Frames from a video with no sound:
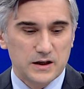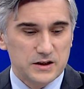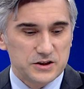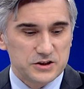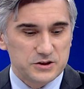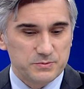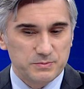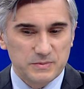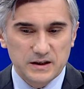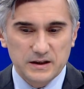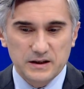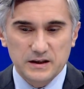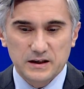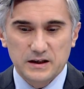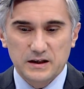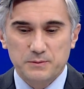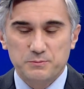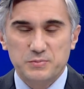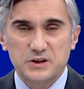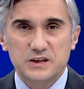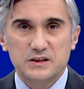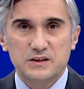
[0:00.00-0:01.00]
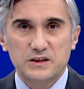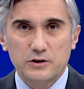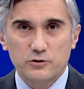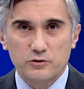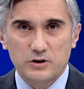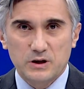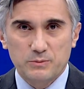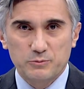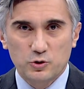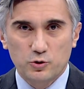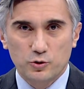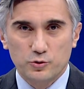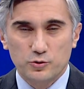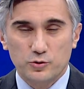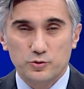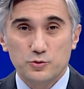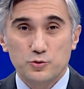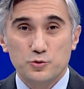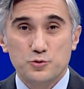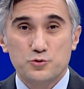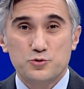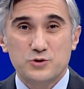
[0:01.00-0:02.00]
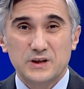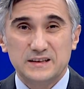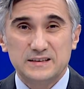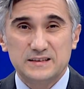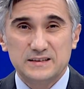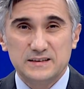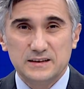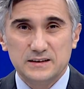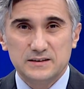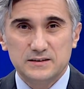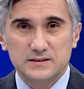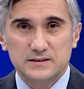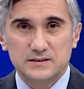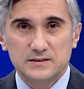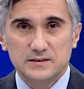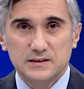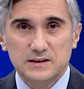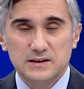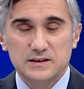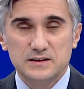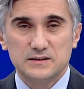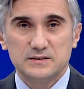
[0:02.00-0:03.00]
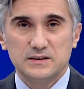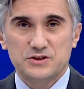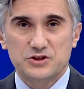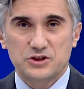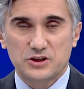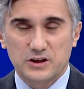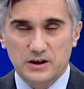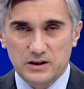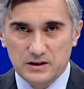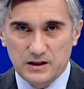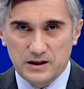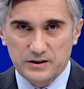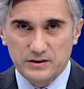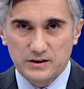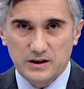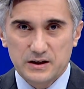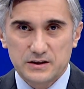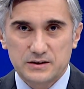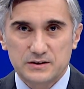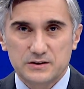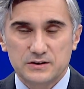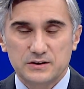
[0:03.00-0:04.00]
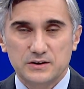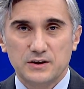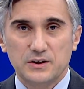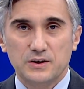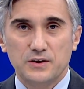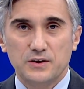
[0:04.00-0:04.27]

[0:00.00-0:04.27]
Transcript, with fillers: Şimdi e, bir diğer önemli konu ücretsiz izne çıkarılanlar